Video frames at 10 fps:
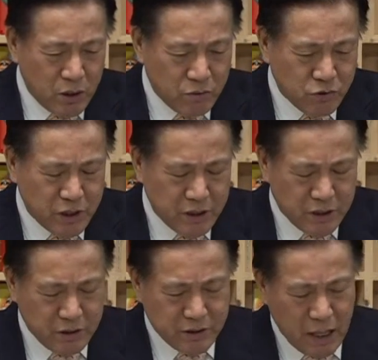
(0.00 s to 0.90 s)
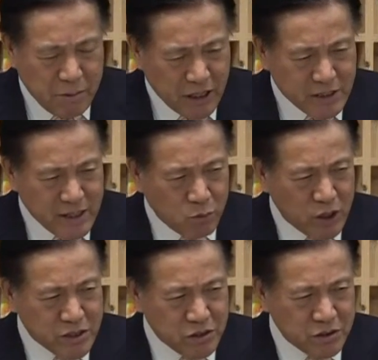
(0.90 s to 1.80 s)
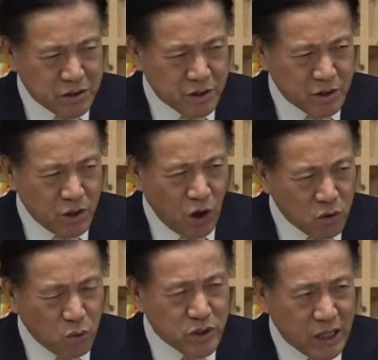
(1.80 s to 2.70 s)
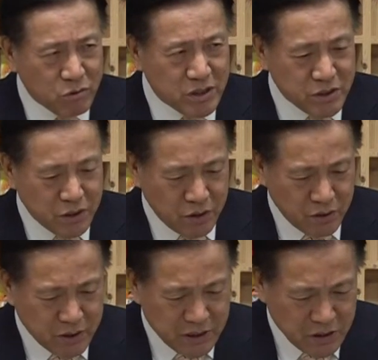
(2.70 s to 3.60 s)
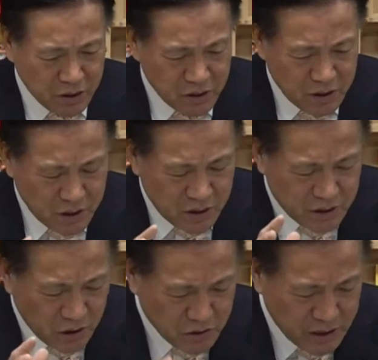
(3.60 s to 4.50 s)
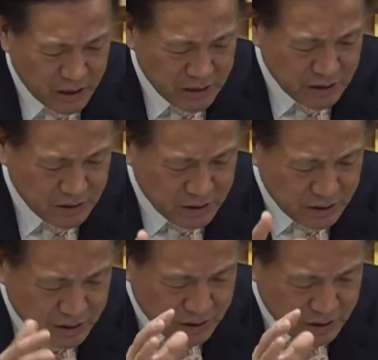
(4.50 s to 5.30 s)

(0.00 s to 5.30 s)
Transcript: 우리 태백일사본에서는 허공이라고 했어요. 그래서 여기에 그